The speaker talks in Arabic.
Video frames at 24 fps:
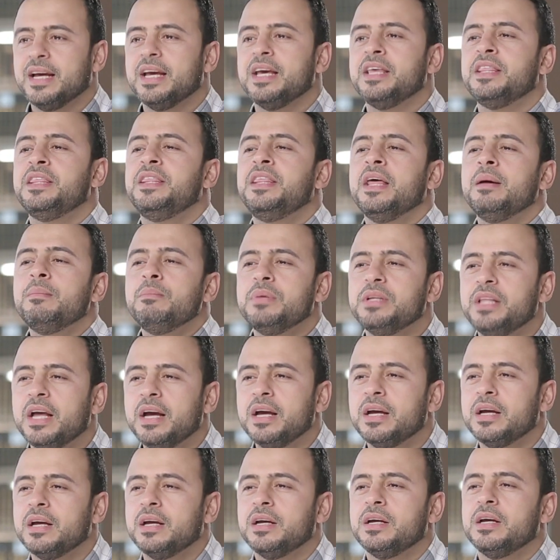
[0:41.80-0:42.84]
الذنب
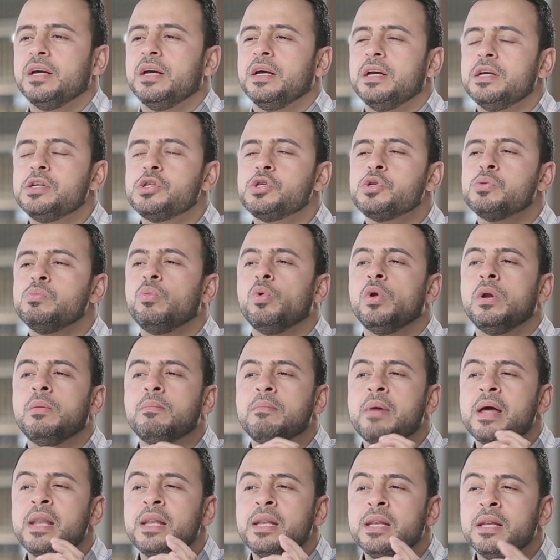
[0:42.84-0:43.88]
ده اسمه
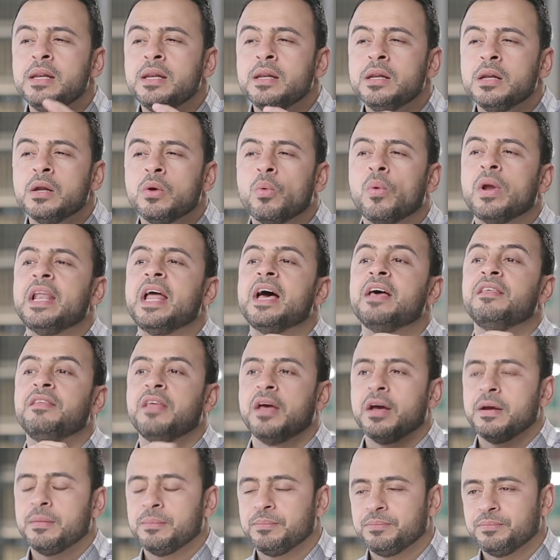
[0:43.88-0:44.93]
المن
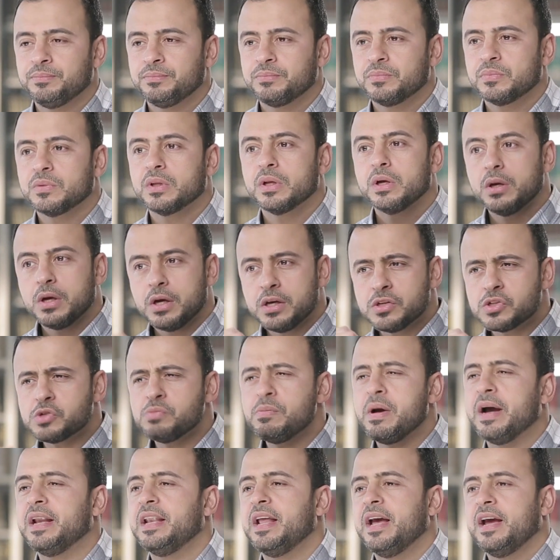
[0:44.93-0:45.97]
والأذى
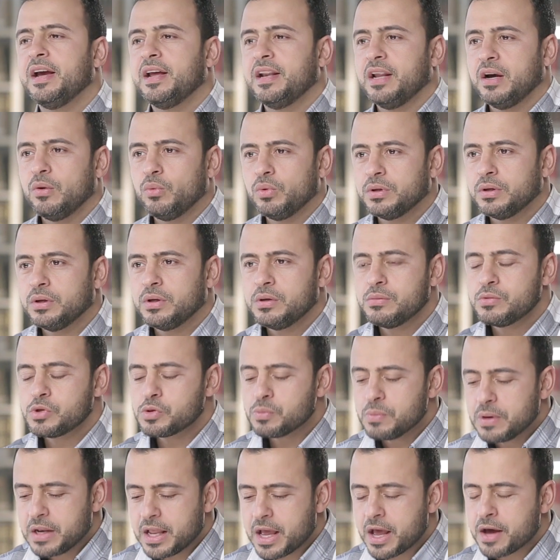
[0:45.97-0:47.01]
اسمع الآية الأول
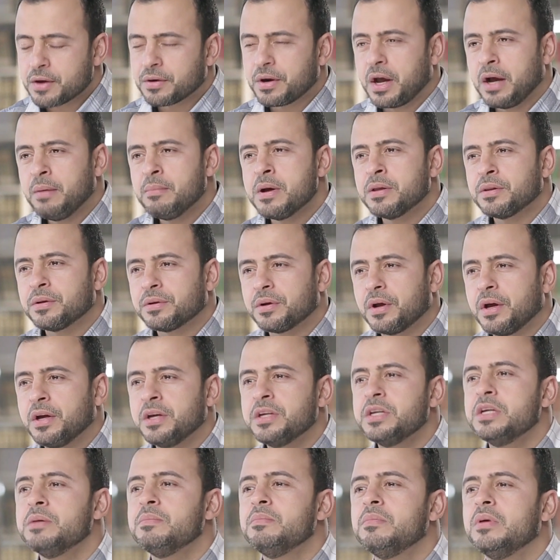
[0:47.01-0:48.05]
بسم الله الرحمن
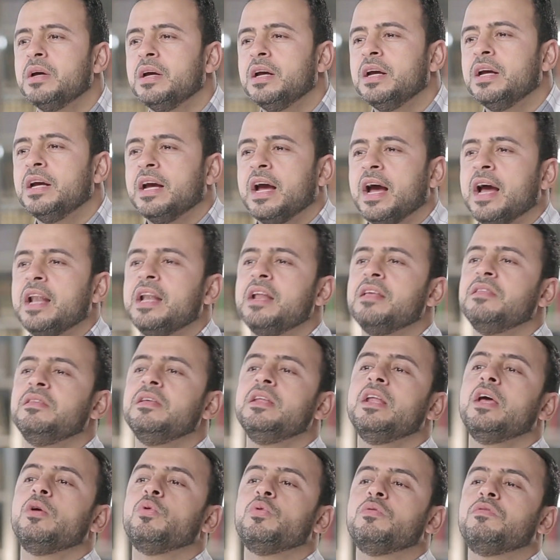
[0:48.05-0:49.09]
الرحيم
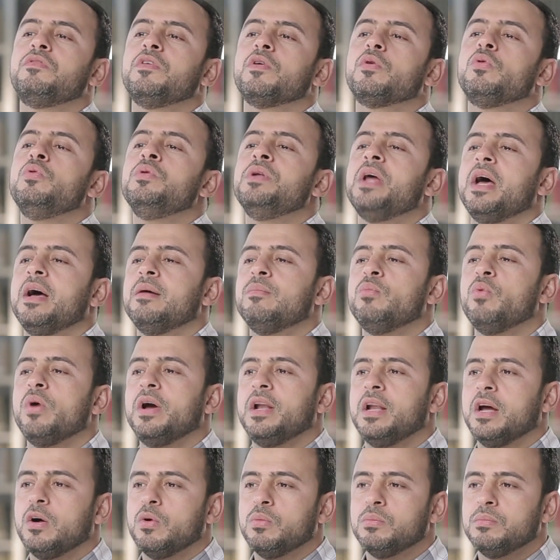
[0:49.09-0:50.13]
الذين ينفقون
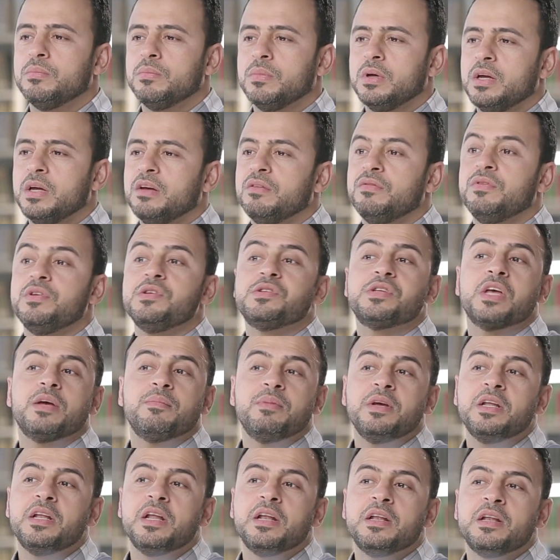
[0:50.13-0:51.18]
اموالهم في
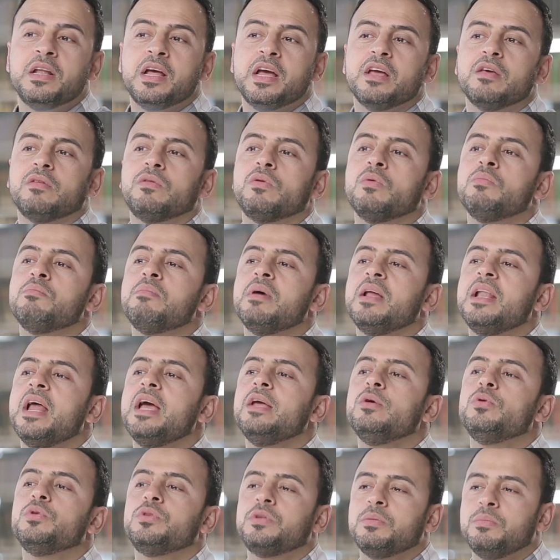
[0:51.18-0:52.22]
سبيل الله ثم لا
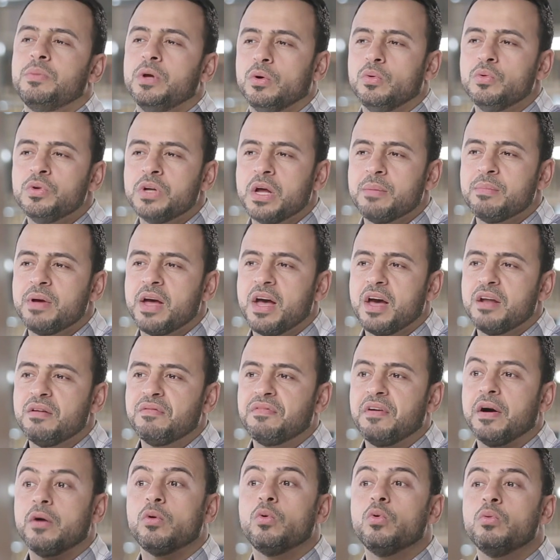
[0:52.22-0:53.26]
يتبعون ما
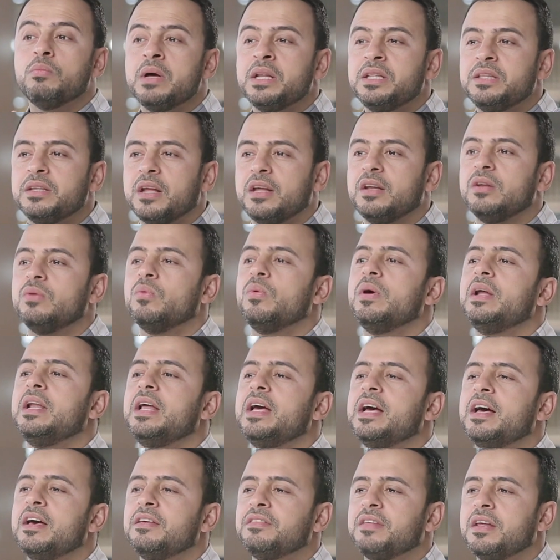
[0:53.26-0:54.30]
انفقوا منا
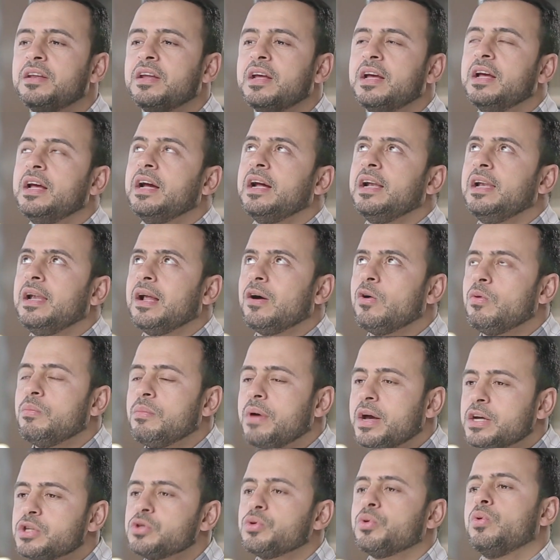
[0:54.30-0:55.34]
ولا اذى لهم
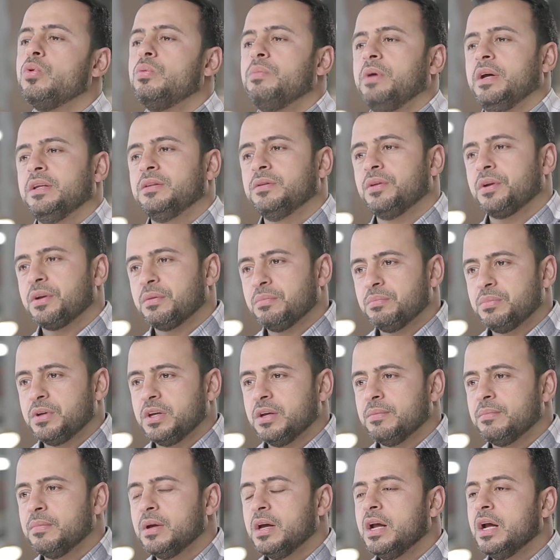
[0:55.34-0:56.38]
اجرهم عند
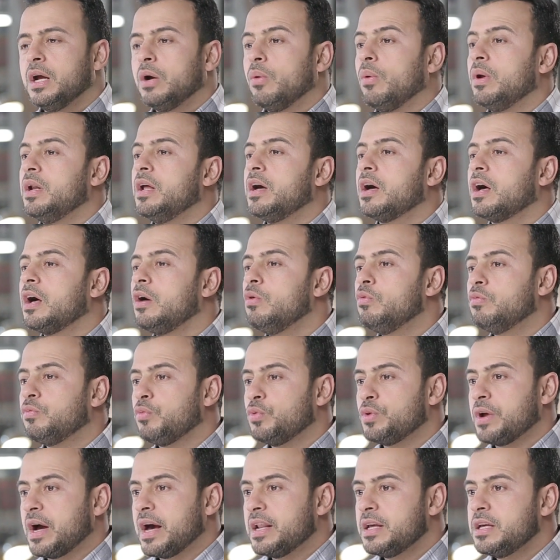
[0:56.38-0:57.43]
ربهم ولا
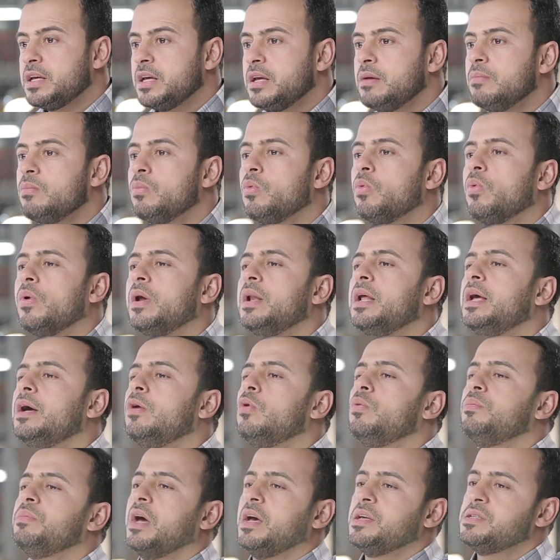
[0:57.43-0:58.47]
خوف عليهم ولا
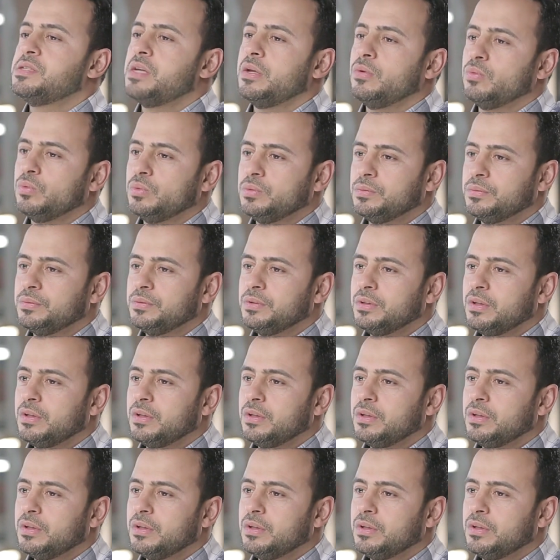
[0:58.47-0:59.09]
هم يحزنون